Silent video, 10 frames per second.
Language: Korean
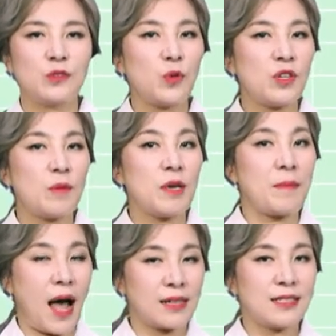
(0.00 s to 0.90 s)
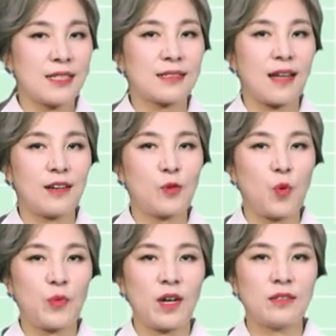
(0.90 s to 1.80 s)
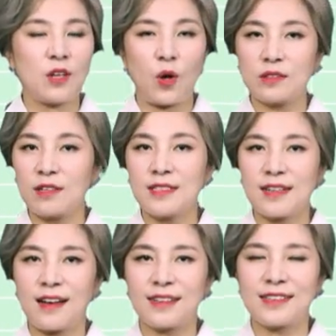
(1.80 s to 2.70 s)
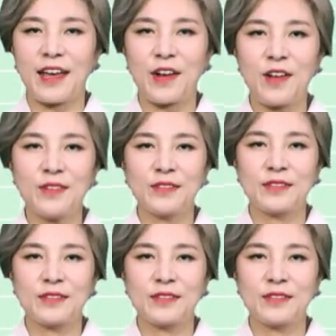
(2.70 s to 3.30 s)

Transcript: 손님이 많은 식당을 보면 어떤 생각을 해요?